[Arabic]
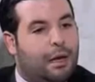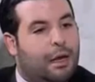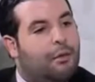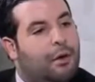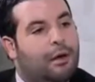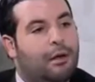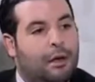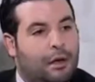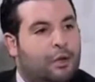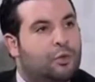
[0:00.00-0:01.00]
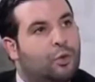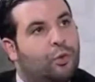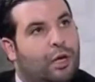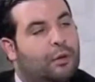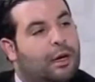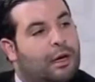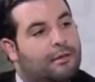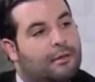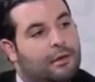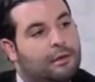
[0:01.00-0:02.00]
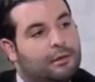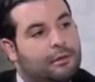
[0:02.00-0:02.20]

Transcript: بها لهوه نجم نقول لهوه خاصه